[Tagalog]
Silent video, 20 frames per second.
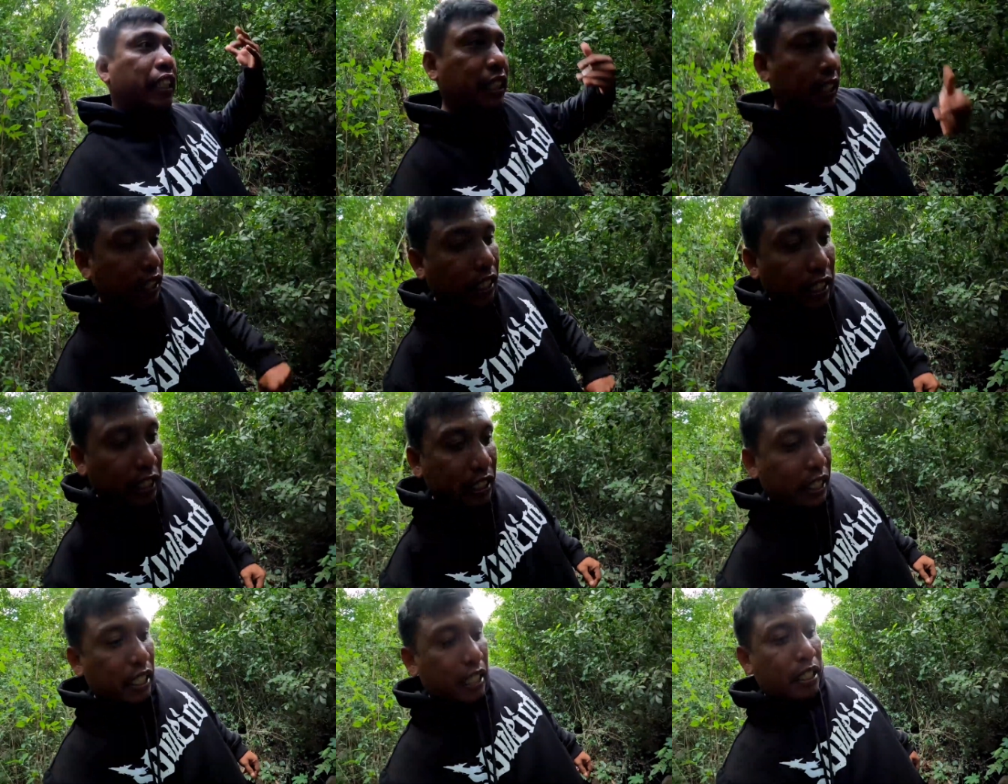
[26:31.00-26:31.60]
ni
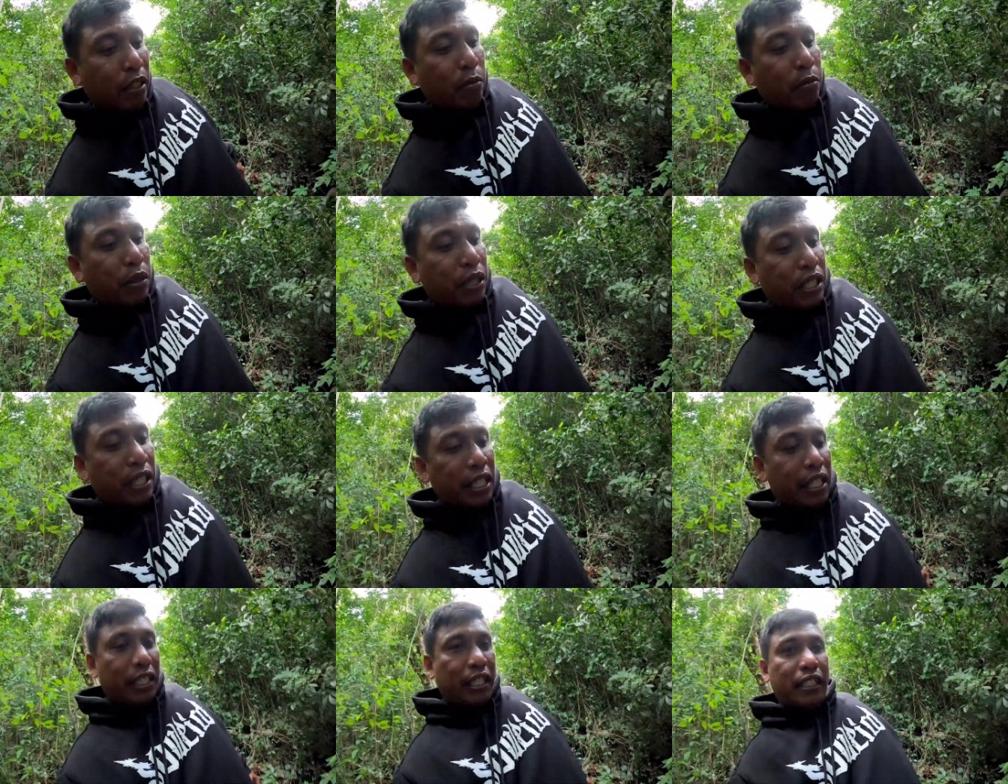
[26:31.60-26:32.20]
Christina
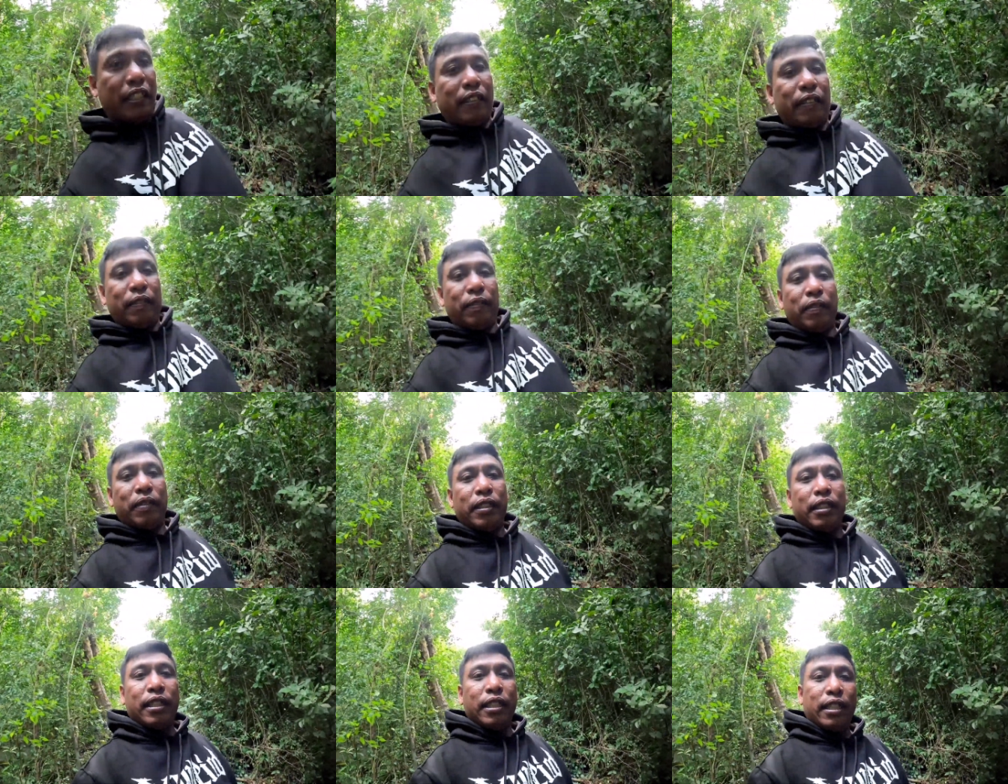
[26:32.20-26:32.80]
official eh.
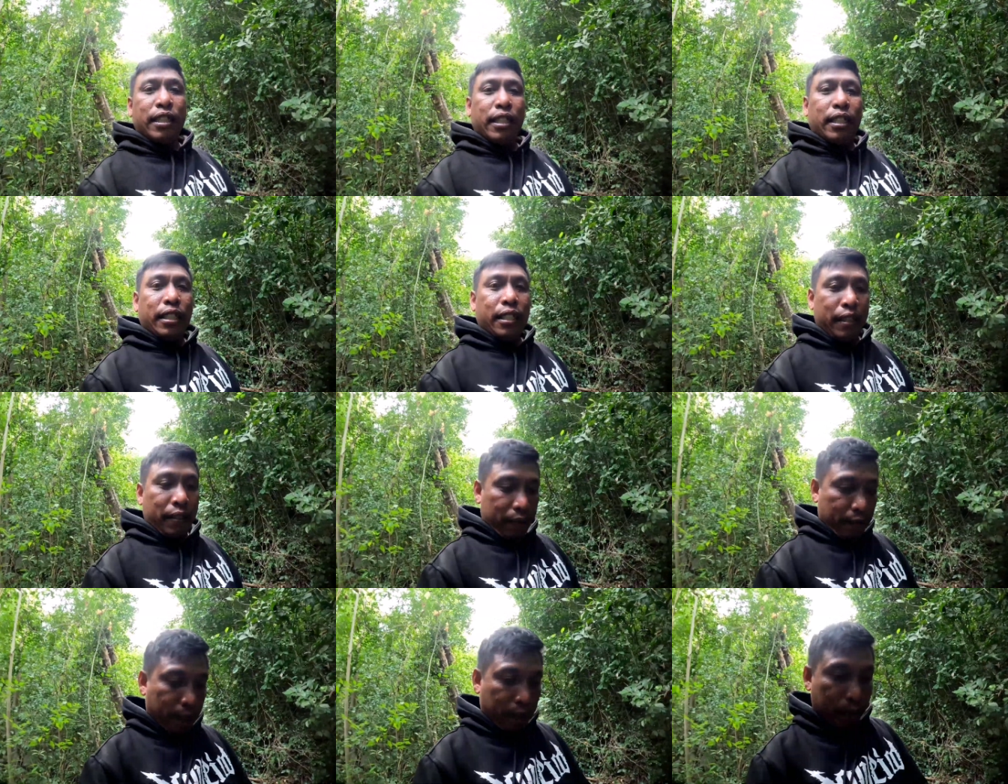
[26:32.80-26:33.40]

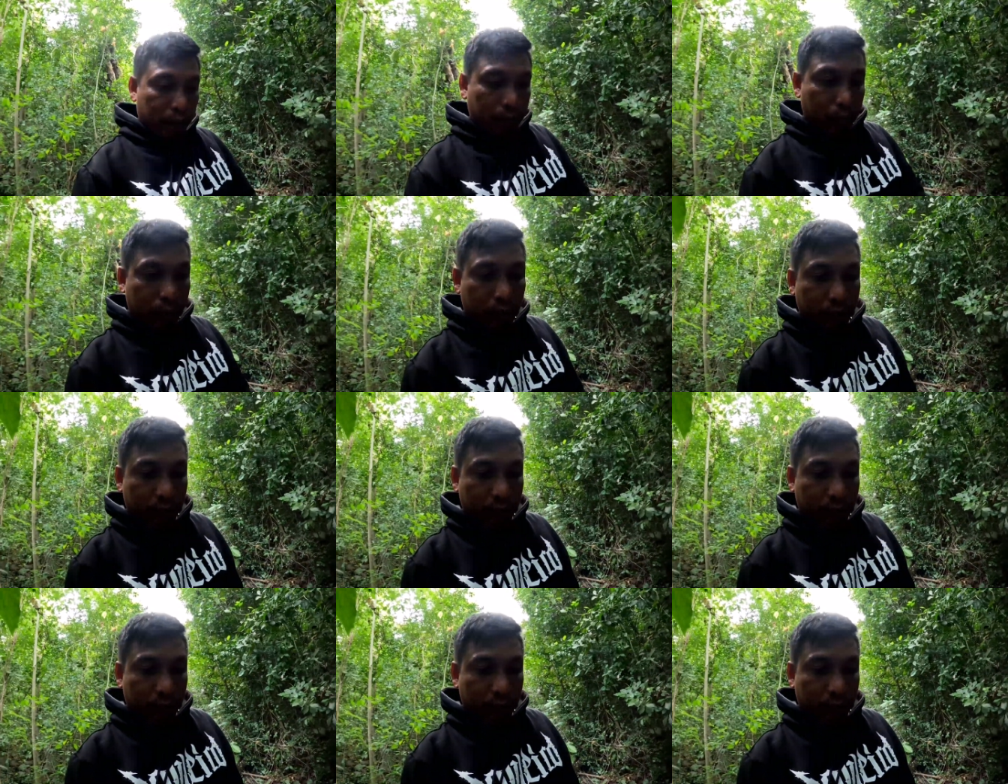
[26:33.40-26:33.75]
Hmm.